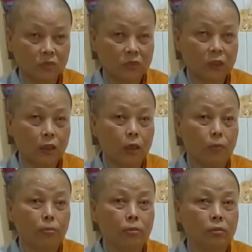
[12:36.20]
lúc nó
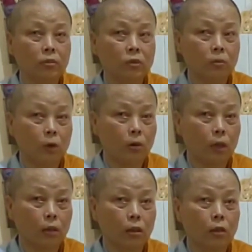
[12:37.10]
chìm. Mô
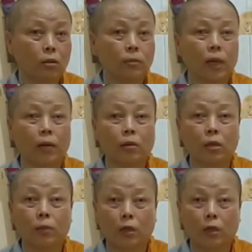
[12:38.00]
Phật, cái đó sống tàu vậy mà.